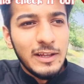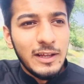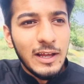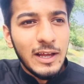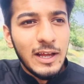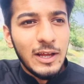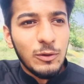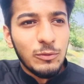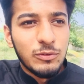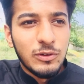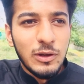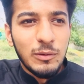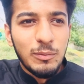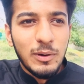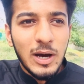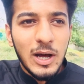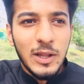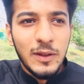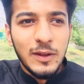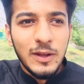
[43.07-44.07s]
गए उसके
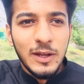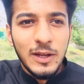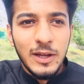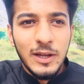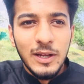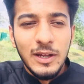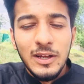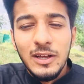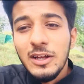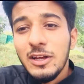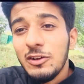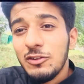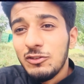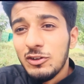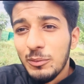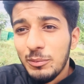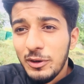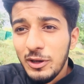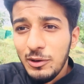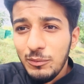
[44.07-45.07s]
बाद uh,
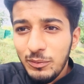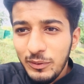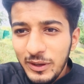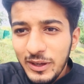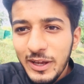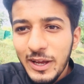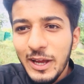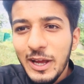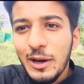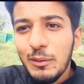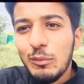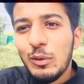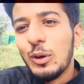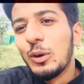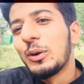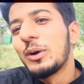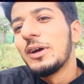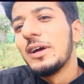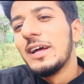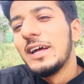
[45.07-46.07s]
जबरी भी गए हम लोग